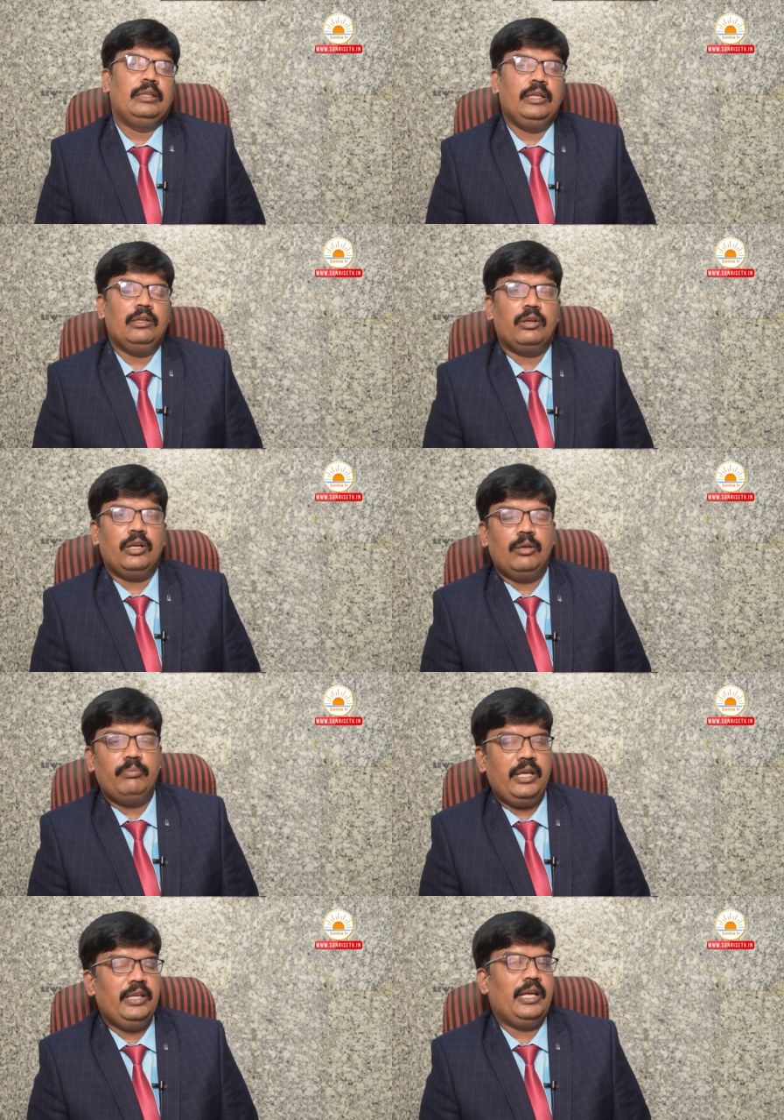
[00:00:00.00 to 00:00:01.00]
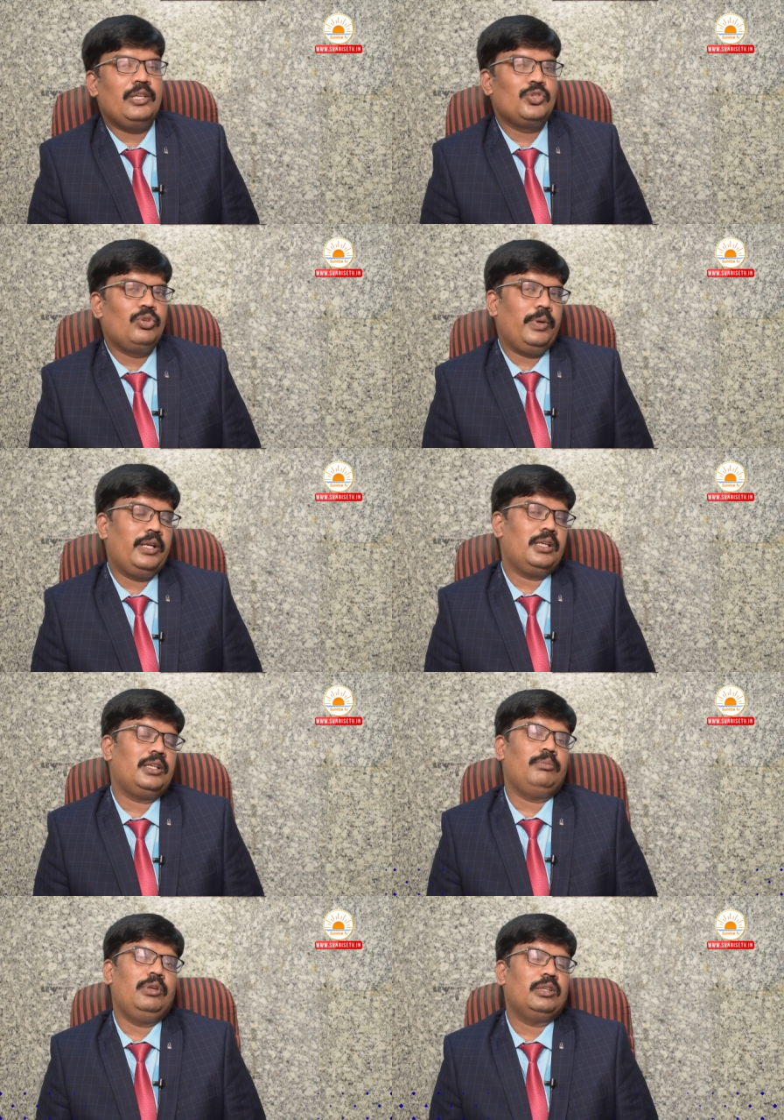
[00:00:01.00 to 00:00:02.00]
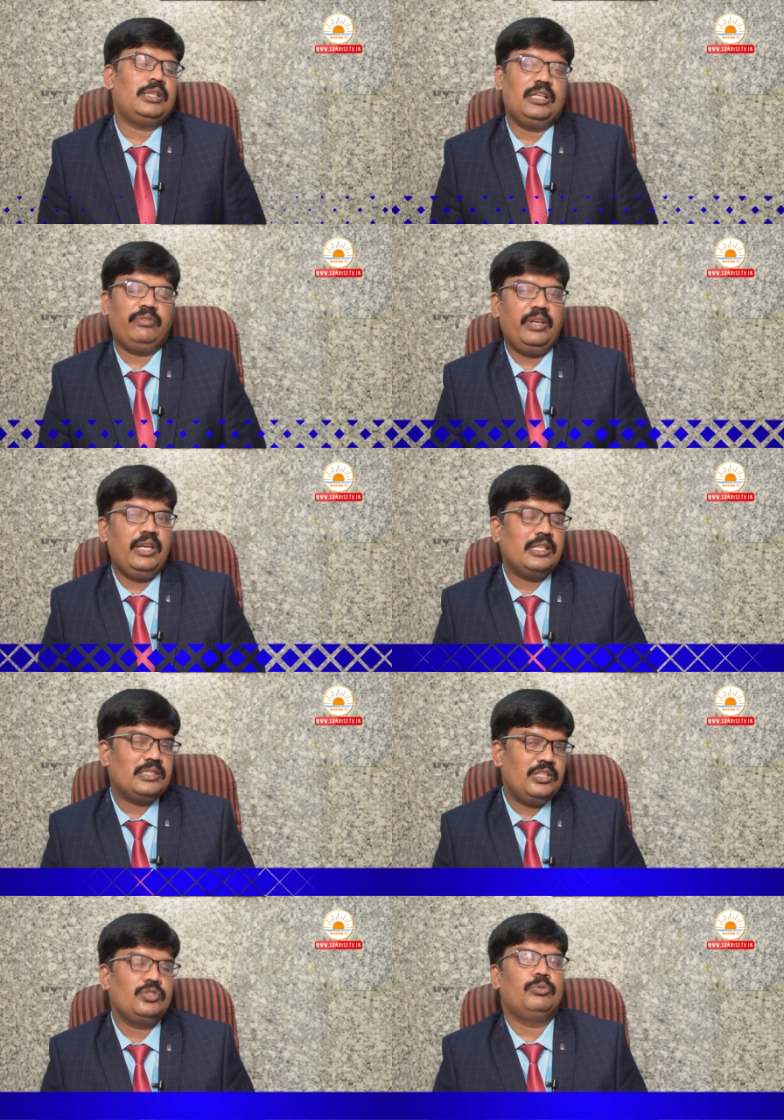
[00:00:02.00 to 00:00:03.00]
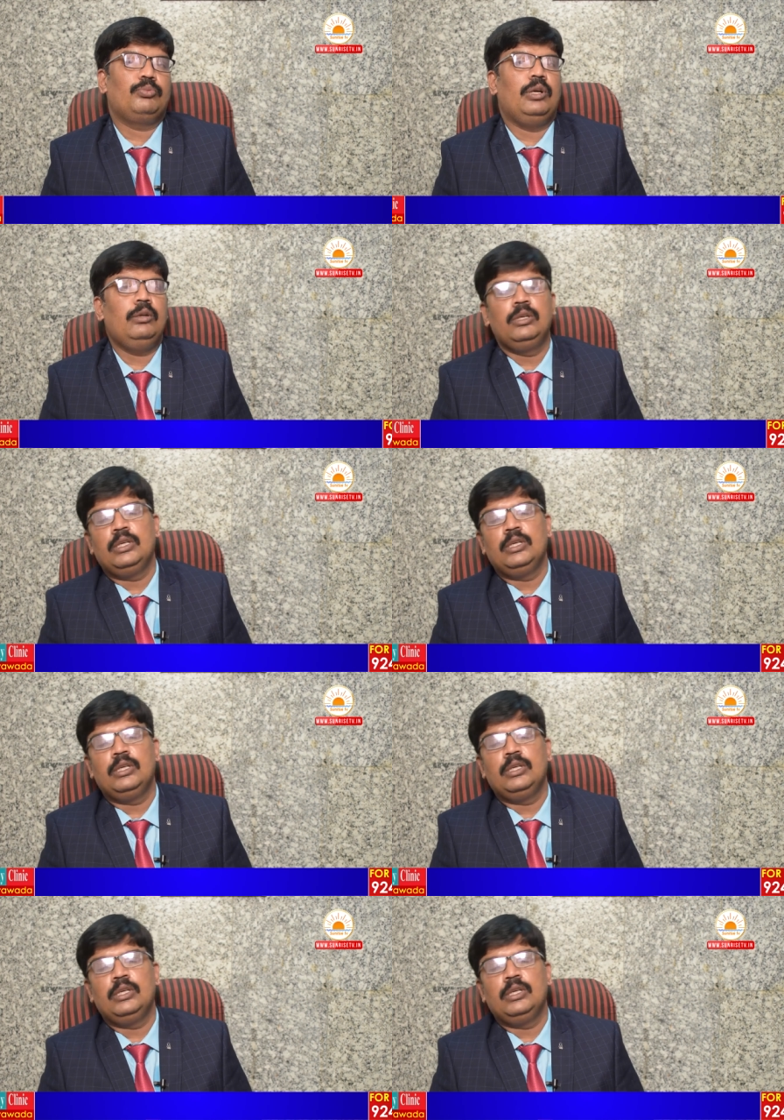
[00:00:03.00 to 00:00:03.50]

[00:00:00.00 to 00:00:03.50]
దీంట్లో కూడా మెయిన్ ఏజ్ గ్రూప్ ఏంటంటే బిలో థర్టీ ఫైవ్ ఇయర్స్ ఏజ్ గ్రూప్ వాళ్ళు